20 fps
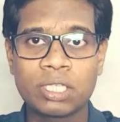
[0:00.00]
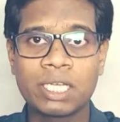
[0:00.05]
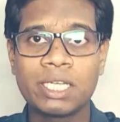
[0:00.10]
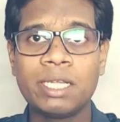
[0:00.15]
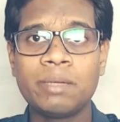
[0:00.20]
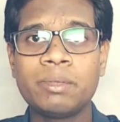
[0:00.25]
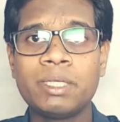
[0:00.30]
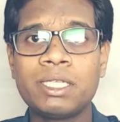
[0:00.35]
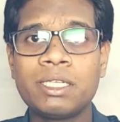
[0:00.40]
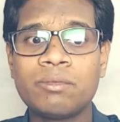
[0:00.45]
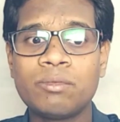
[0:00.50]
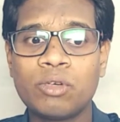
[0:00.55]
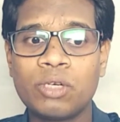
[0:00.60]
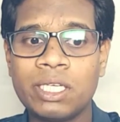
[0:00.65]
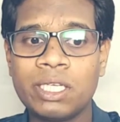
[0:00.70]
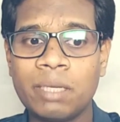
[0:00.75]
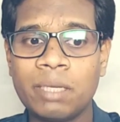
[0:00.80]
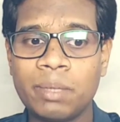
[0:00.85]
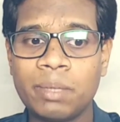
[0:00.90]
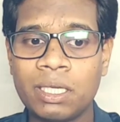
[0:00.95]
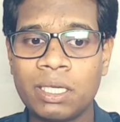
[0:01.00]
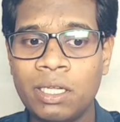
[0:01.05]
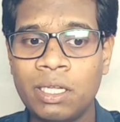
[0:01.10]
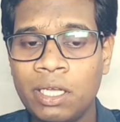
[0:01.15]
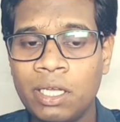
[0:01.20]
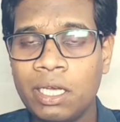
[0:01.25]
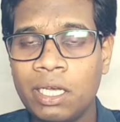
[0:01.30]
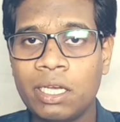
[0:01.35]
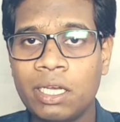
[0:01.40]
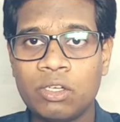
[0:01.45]
अगली अपडेट है वो है यहाँ
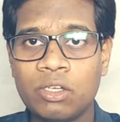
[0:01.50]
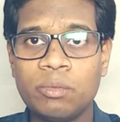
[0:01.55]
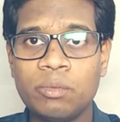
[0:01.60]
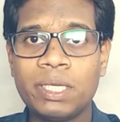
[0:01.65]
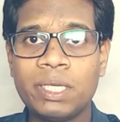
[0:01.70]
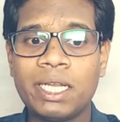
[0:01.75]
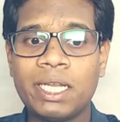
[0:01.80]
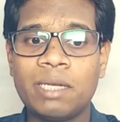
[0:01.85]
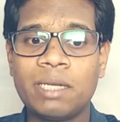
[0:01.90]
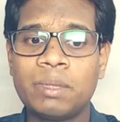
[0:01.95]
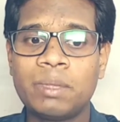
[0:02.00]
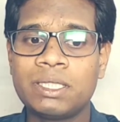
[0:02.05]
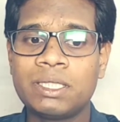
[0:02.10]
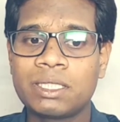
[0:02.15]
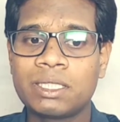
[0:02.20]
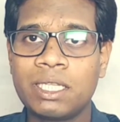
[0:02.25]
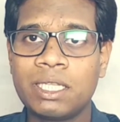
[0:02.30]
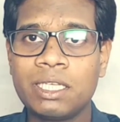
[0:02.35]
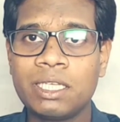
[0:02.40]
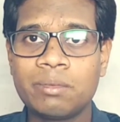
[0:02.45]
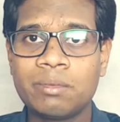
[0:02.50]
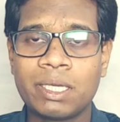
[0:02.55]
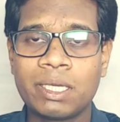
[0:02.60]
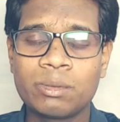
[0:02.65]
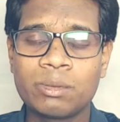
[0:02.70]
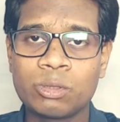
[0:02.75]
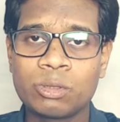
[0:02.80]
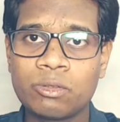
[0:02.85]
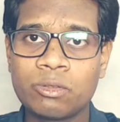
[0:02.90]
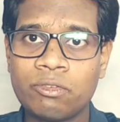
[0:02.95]
पर नोबिया रेड मैजिक थ्री के
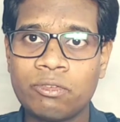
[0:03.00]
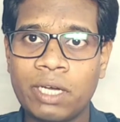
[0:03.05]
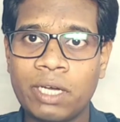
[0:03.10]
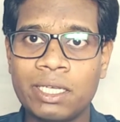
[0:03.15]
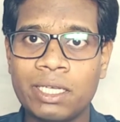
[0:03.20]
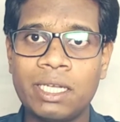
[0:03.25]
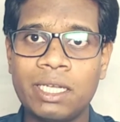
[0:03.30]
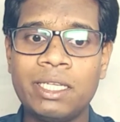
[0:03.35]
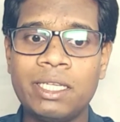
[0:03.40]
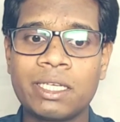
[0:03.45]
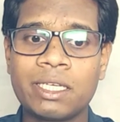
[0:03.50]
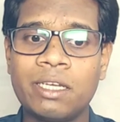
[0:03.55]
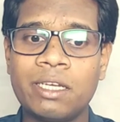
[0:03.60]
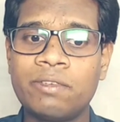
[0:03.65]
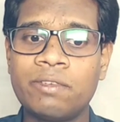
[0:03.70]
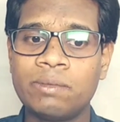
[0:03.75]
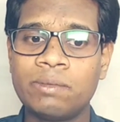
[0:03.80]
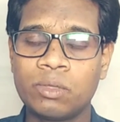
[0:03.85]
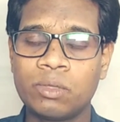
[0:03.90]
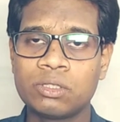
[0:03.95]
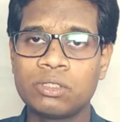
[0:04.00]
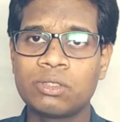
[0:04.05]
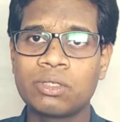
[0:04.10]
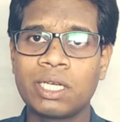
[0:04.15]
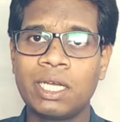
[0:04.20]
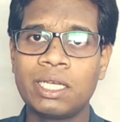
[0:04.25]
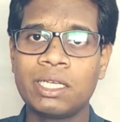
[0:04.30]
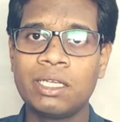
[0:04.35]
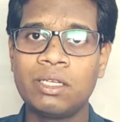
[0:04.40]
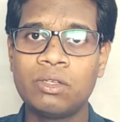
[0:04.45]
बारे में दोस्तों फाइनली ये कन्फर्म हो
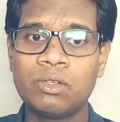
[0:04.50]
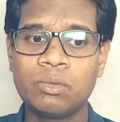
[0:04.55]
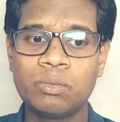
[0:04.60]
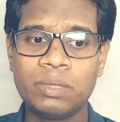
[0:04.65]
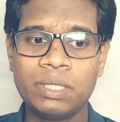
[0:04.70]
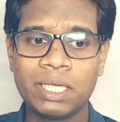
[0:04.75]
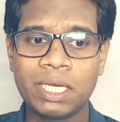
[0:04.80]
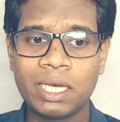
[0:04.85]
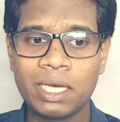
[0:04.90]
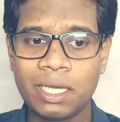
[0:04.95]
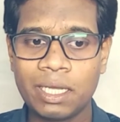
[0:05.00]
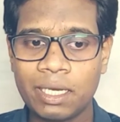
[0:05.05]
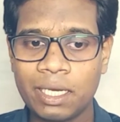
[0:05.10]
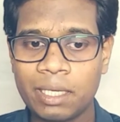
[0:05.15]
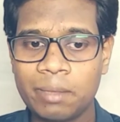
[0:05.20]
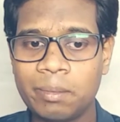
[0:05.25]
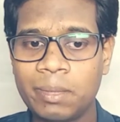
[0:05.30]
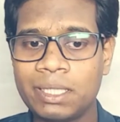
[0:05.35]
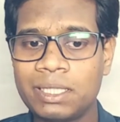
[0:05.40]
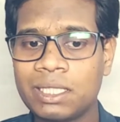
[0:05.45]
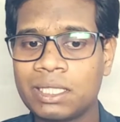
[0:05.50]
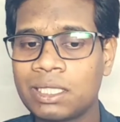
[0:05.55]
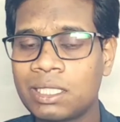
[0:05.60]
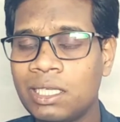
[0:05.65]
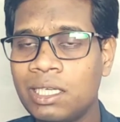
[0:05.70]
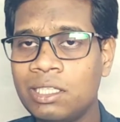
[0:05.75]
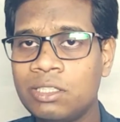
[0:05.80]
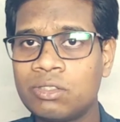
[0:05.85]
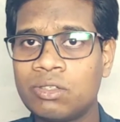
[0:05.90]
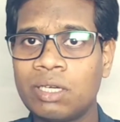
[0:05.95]
चुका है कि नोबिया रेड मैजिक
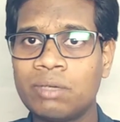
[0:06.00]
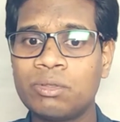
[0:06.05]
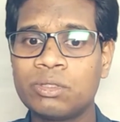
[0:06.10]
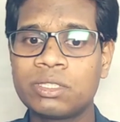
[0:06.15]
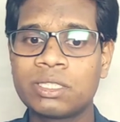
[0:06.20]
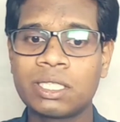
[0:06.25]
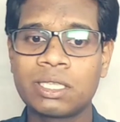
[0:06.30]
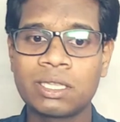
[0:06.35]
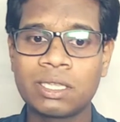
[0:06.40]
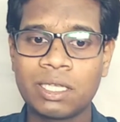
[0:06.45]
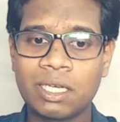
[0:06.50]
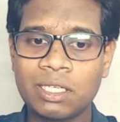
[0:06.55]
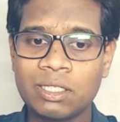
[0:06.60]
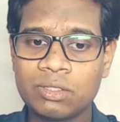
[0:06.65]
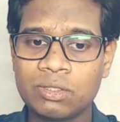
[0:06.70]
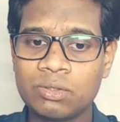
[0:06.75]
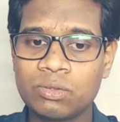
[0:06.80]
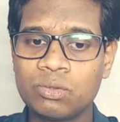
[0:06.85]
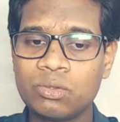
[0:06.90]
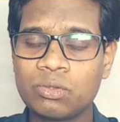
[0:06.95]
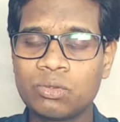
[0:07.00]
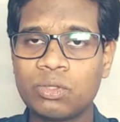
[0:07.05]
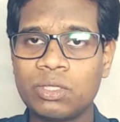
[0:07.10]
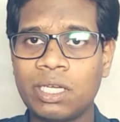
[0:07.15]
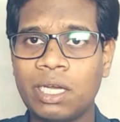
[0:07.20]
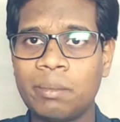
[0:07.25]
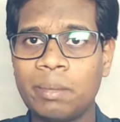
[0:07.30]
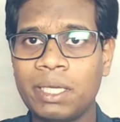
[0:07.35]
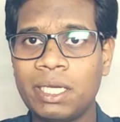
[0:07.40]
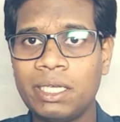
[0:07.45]
थ्री जो है वो सत्रह जून को
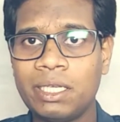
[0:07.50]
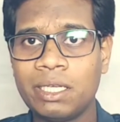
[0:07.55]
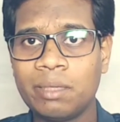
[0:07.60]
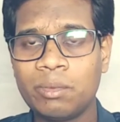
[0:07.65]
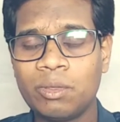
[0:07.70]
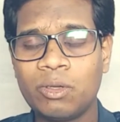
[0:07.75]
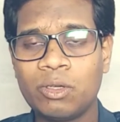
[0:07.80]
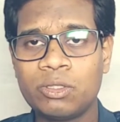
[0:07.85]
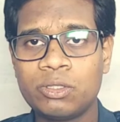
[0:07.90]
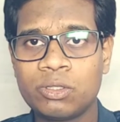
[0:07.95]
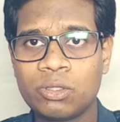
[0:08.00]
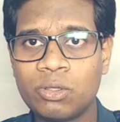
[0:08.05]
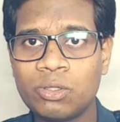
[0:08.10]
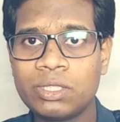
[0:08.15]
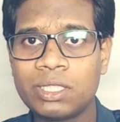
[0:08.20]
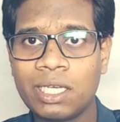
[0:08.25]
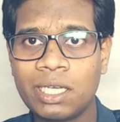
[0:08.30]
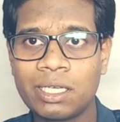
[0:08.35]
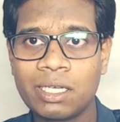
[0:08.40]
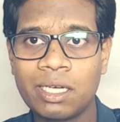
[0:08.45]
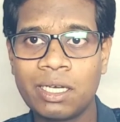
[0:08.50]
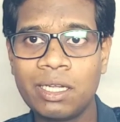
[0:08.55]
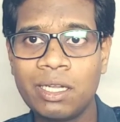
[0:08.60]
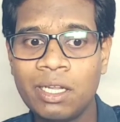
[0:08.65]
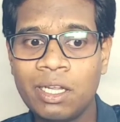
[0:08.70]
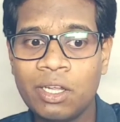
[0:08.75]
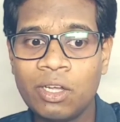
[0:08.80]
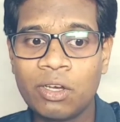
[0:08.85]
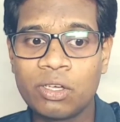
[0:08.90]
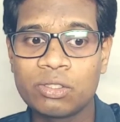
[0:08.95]
यहाँ पर इंडिया में लॉन्च हो जाएगा
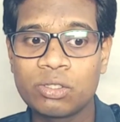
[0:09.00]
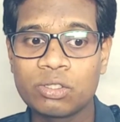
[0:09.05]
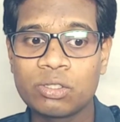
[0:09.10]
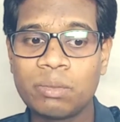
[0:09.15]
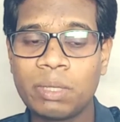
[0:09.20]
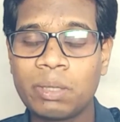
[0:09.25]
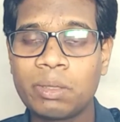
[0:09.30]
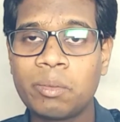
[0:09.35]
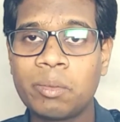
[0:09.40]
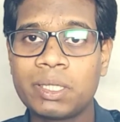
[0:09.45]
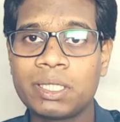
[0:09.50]
और दोस्तों मैं आपको